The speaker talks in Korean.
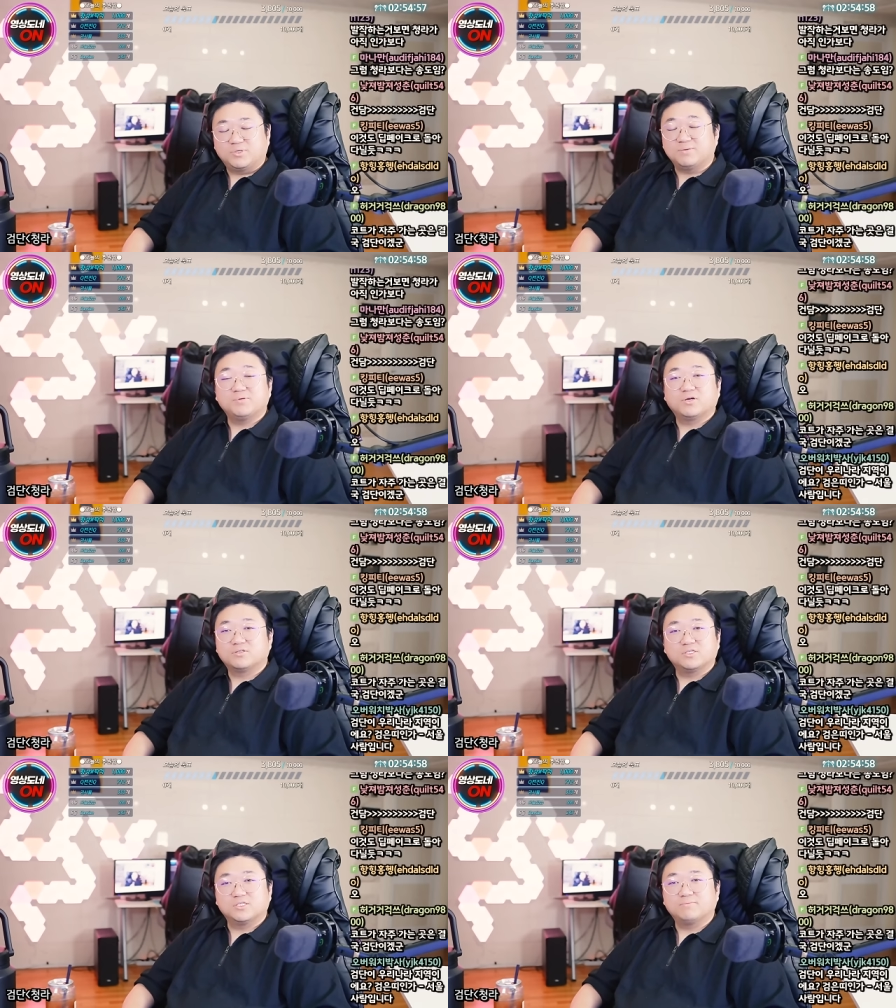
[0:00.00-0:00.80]
비비라
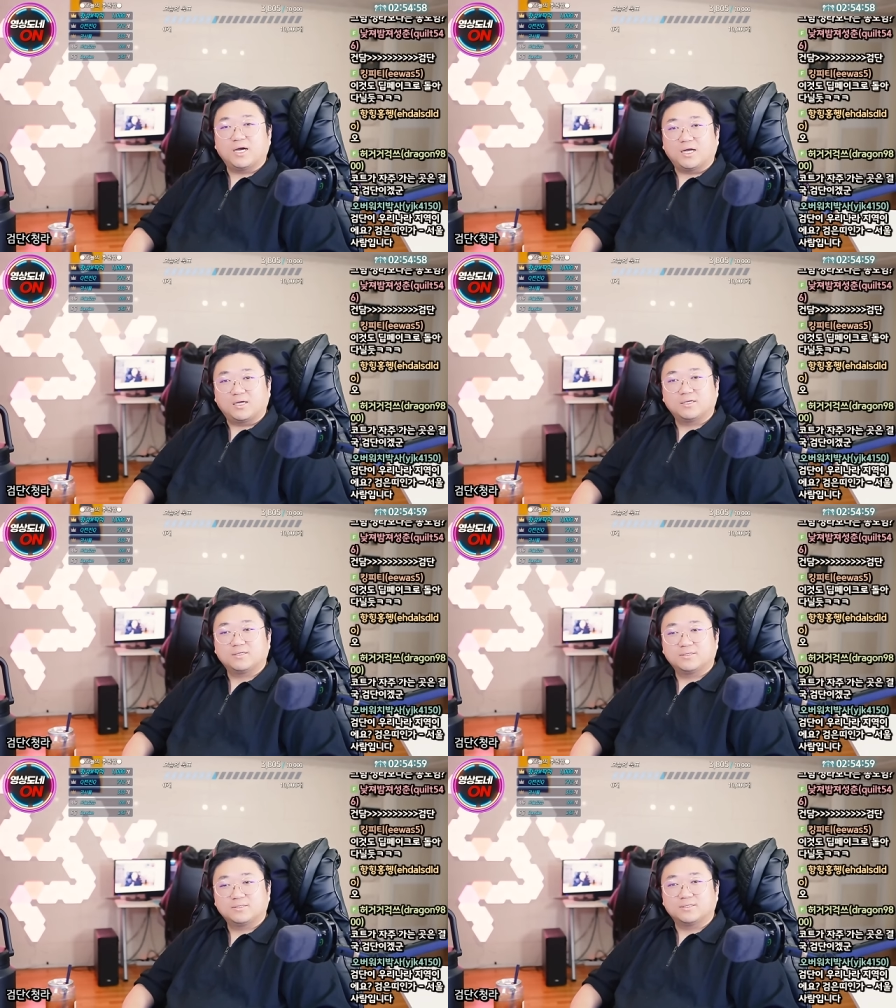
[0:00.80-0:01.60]
들지 마.
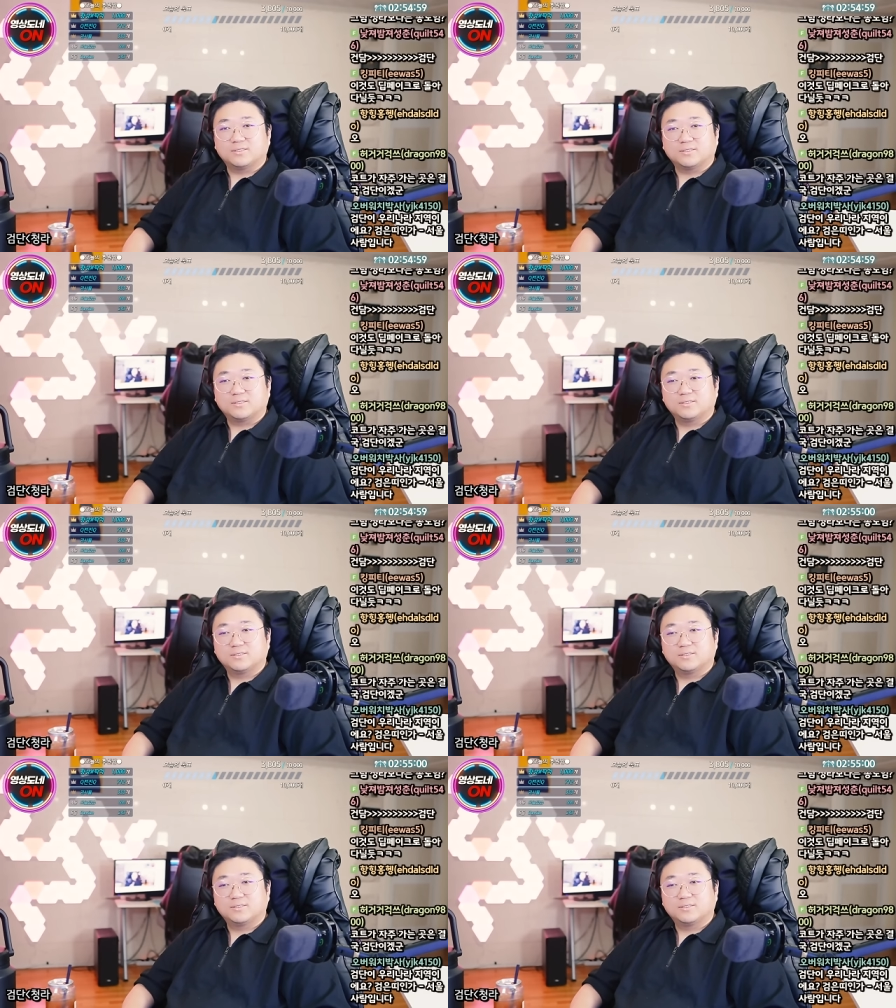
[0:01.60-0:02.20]
어.